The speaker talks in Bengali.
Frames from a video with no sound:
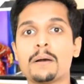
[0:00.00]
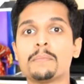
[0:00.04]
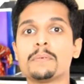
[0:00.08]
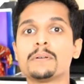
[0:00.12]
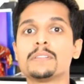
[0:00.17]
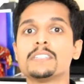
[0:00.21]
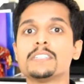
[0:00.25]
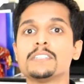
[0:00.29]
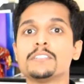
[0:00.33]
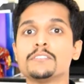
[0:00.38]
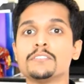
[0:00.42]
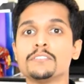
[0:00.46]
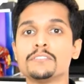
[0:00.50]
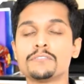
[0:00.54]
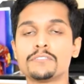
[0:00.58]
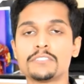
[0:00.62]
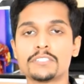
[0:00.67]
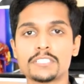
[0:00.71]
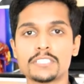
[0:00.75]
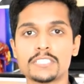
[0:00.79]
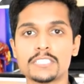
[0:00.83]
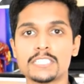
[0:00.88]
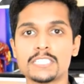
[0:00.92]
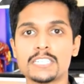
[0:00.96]
আমাদের
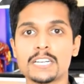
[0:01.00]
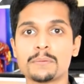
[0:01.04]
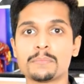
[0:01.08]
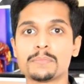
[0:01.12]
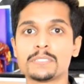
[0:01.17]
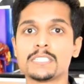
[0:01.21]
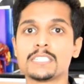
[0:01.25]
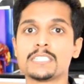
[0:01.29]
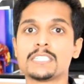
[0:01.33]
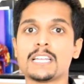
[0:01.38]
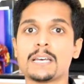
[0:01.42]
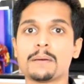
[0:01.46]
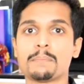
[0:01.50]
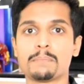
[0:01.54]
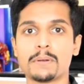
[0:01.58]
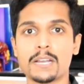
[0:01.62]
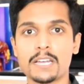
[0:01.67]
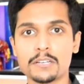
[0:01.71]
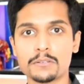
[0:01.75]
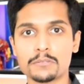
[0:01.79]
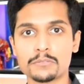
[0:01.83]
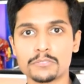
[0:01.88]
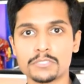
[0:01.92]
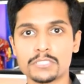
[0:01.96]
ইউনিভার্সিটি আমরা যেটাতে
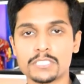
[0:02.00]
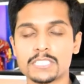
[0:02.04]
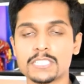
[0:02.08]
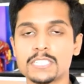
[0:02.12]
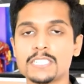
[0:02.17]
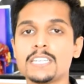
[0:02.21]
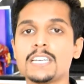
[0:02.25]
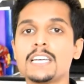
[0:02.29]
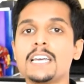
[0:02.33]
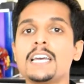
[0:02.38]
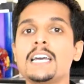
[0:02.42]
অ্যাপ্লাই করছি